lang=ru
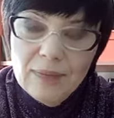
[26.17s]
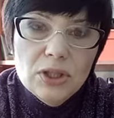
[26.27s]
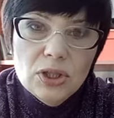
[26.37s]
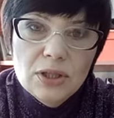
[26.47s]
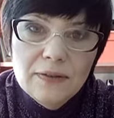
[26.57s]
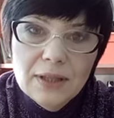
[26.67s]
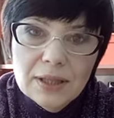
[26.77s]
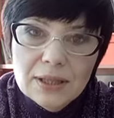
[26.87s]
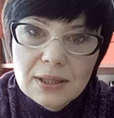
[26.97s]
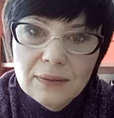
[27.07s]

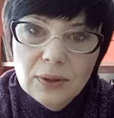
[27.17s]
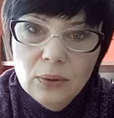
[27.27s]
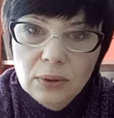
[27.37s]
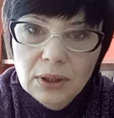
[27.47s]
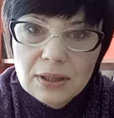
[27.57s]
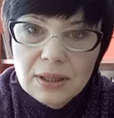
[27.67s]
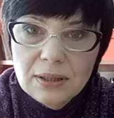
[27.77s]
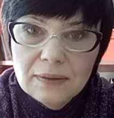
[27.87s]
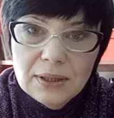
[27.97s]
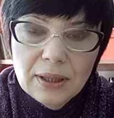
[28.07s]
2019 года, с 3
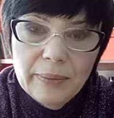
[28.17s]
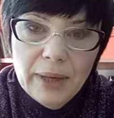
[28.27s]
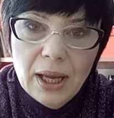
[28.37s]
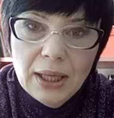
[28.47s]
декабря,